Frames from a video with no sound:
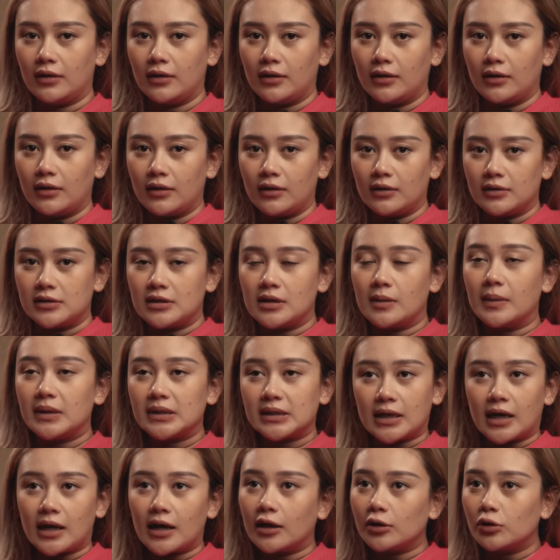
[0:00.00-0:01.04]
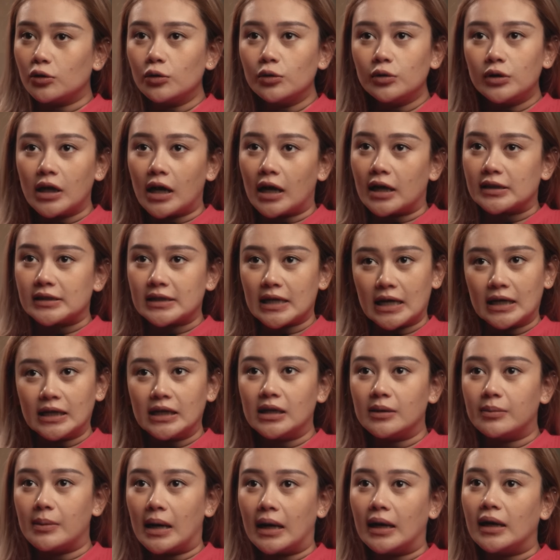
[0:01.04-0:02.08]
Oh iya. Zaman sekarang tuh udah
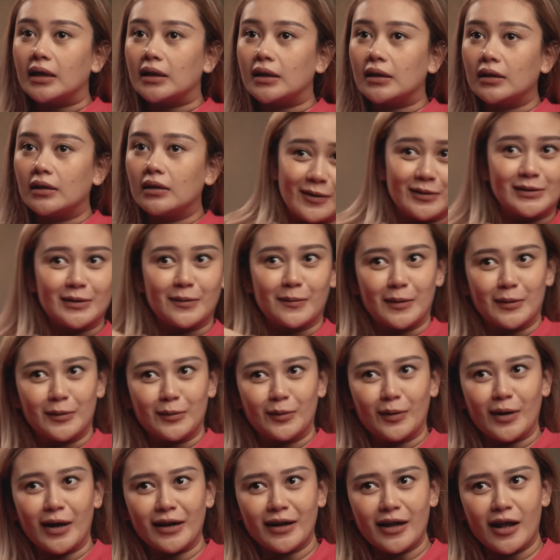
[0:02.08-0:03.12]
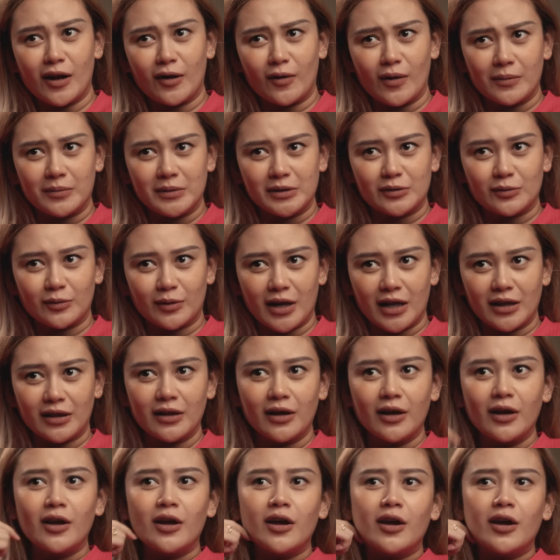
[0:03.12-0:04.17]
canggih banget. Kalau zaman dulu kan kalau habis sunat